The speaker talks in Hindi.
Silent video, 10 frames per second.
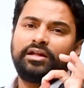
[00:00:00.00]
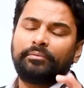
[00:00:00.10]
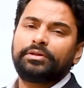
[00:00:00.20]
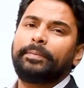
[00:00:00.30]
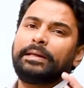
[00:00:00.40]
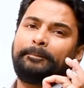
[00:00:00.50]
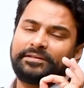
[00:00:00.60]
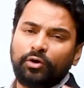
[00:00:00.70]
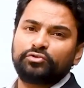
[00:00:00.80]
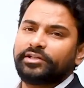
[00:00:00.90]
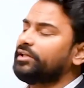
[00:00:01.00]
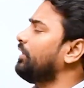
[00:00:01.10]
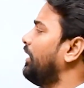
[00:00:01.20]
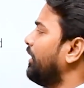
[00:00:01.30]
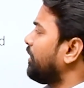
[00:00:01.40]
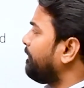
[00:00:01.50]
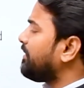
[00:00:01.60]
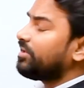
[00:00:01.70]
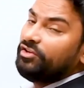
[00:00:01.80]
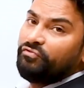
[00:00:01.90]
सबसे पहले पता होना चाहिए
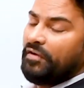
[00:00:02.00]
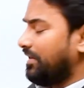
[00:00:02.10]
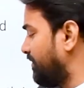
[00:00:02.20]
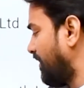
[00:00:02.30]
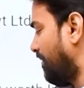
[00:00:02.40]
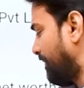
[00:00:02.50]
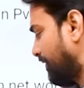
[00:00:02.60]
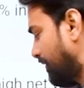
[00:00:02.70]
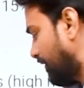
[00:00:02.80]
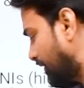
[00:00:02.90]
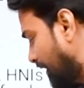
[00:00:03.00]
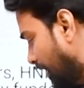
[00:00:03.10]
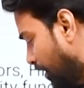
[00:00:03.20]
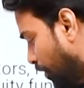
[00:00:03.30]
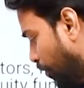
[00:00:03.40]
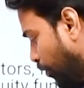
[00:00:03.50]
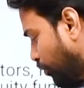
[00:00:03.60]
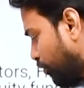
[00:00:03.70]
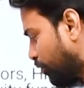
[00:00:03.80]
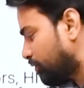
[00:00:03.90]
स्पेशली फाइनेंस के काम के अंदर और
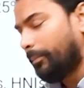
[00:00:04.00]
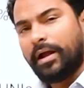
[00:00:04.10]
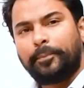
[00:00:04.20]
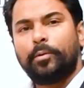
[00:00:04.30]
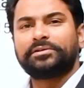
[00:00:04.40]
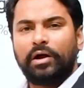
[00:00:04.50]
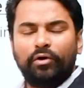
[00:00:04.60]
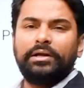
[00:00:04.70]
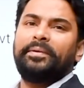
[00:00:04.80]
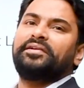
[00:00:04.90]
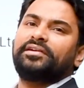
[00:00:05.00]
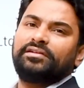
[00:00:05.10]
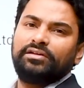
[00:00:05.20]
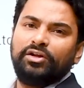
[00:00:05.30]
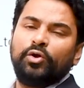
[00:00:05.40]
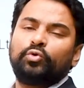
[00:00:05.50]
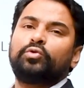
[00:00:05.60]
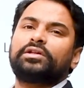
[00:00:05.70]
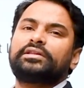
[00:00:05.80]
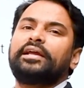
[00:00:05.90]
दोस्तों जब मैं आपको बताऊंगा लिमिटेशन तो हो
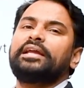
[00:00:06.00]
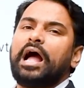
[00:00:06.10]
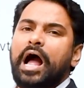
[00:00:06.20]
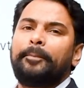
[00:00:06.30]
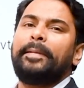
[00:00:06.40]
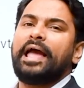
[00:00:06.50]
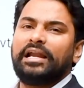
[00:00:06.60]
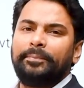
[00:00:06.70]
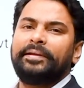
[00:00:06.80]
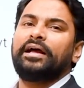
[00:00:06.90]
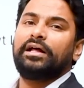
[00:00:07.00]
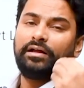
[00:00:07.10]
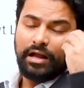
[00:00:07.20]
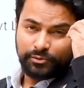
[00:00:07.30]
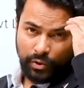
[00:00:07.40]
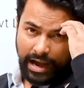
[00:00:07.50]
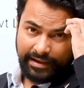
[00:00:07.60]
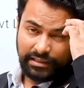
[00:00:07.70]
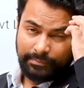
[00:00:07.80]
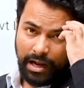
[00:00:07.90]
सकता है कि आप एलएलपी का जो
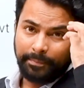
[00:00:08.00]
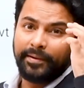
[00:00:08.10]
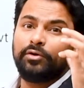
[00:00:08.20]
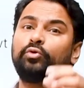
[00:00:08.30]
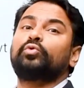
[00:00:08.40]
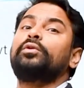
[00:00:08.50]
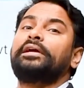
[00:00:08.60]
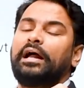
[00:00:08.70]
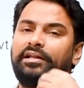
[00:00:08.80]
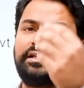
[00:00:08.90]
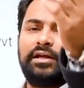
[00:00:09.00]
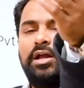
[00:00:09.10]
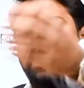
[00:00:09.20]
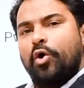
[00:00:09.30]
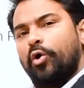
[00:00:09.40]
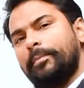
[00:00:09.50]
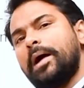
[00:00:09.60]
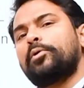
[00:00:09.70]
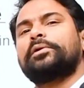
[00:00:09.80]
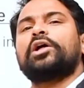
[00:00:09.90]
आइडिया दिमाग में उसको निकाल ही दें और मैं
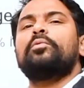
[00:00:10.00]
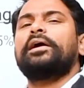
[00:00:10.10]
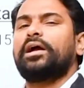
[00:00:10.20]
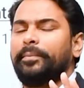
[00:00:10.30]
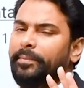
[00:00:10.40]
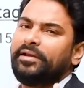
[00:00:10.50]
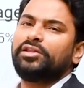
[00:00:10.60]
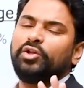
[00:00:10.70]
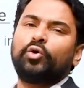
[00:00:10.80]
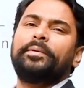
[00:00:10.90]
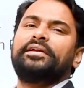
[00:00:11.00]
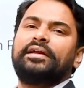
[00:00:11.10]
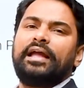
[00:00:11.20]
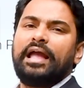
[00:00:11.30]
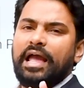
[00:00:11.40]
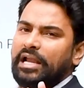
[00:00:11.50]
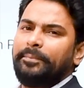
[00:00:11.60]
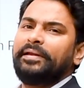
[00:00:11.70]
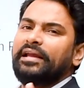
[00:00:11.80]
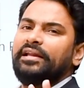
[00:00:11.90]
आपको बताऊं मैं कभी भी किसी को भी
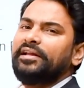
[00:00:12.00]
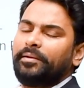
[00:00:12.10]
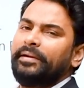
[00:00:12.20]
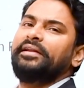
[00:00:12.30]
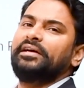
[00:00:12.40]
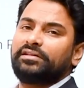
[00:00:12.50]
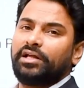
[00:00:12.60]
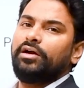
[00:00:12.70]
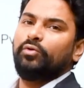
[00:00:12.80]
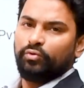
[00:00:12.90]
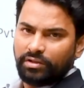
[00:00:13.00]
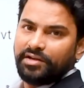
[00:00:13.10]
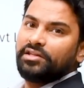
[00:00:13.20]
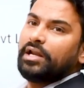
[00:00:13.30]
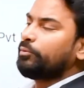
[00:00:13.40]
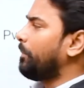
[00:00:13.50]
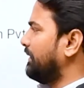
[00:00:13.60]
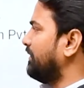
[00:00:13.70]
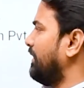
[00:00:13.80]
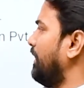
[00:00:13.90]
एलएलपी के लिए रिकमेंड नहीं करता उसका रीज़न आपको पता
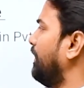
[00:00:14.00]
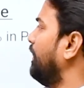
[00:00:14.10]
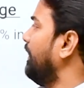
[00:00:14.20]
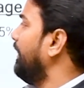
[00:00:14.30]
चल जाएगा